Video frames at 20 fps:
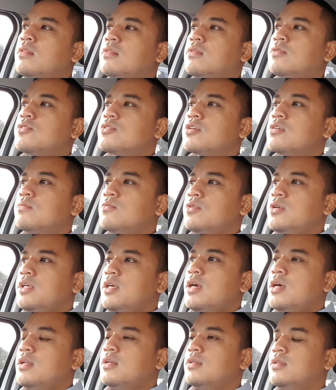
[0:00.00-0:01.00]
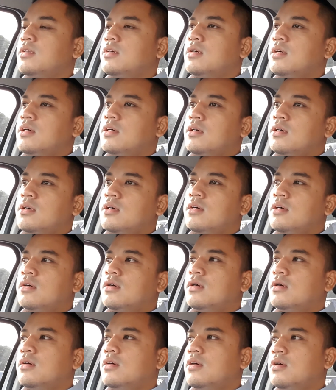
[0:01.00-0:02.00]
terus kemudian
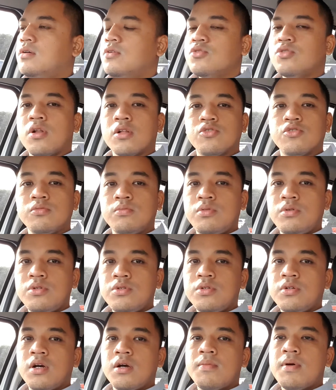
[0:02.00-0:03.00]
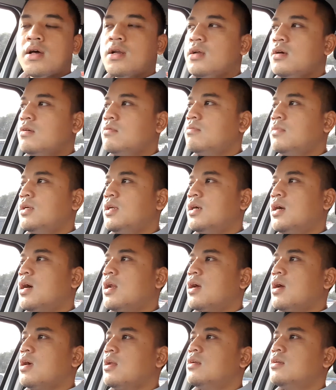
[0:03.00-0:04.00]
uh, sholat subuh juga bareng
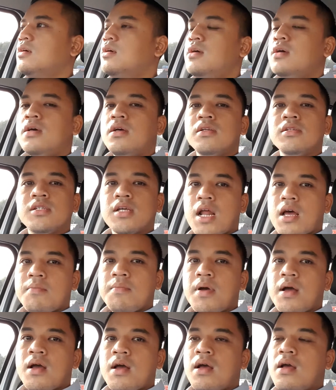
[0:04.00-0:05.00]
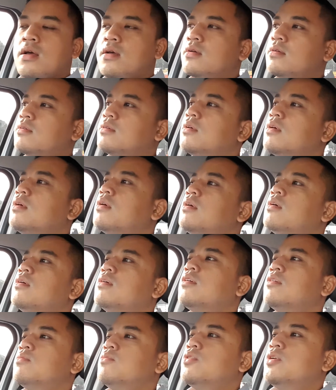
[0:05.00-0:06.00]
mendengarkan ceramah
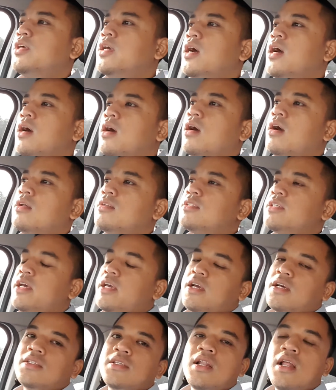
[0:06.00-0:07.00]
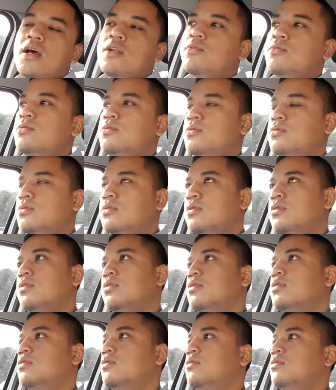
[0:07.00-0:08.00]
kemudian saya ingat selalu
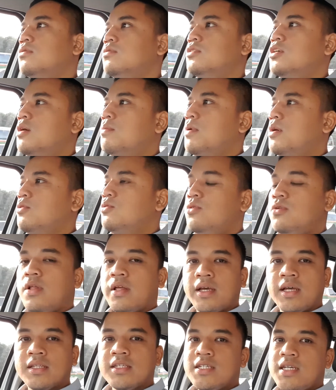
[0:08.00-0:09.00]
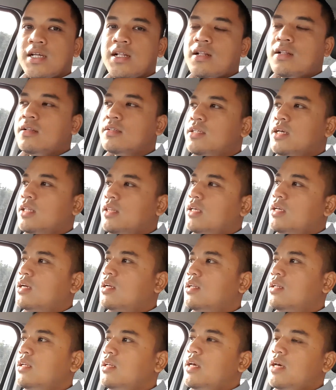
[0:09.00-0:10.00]
zaman dulu saya kecil saya tinggal
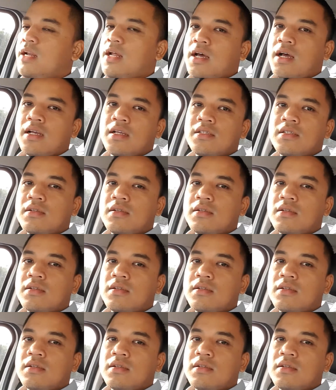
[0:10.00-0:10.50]
di daerah